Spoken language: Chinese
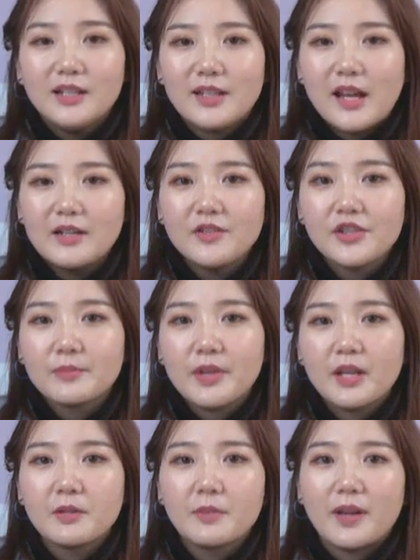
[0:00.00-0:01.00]
男人什
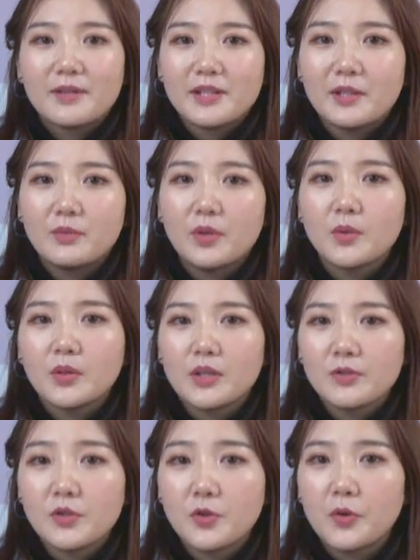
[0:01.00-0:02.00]
么样的表现对女
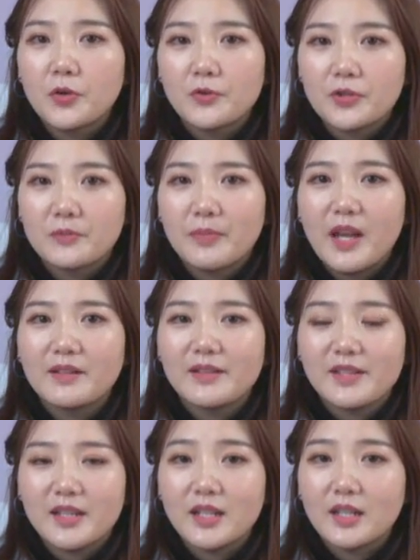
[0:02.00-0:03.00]
人就会有什么样
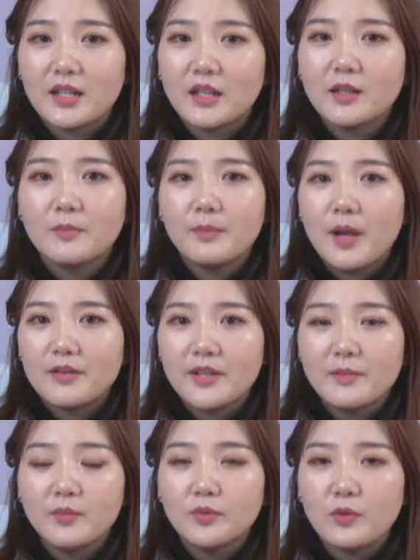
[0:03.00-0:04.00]
的吸引力？表
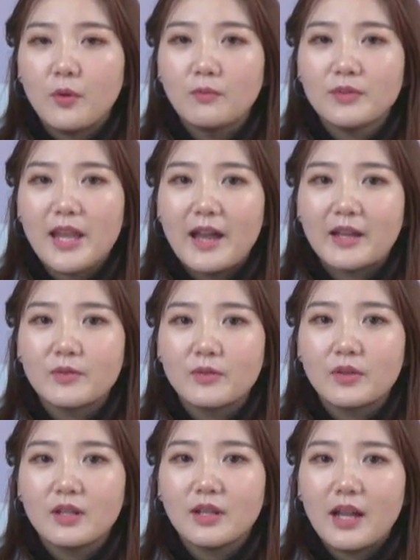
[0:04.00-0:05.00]
现不同，带给
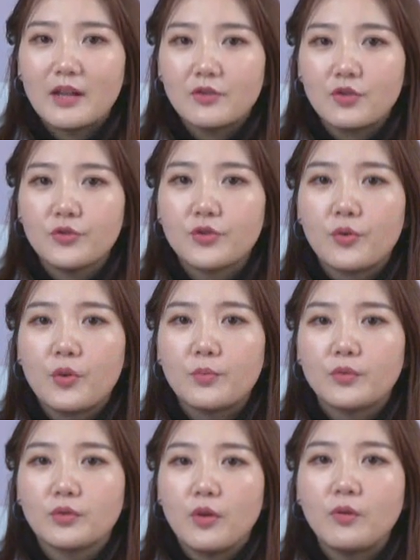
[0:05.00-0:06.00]
女人的感受就会
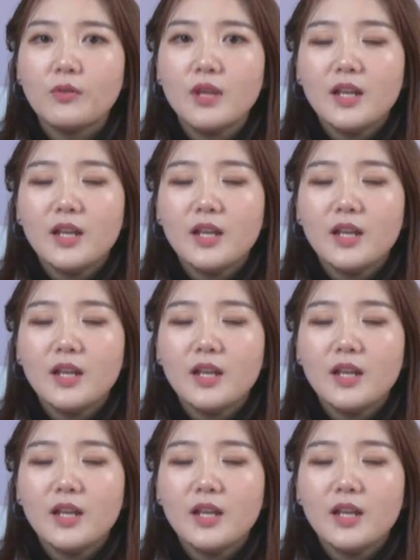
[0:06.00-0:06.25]
不同。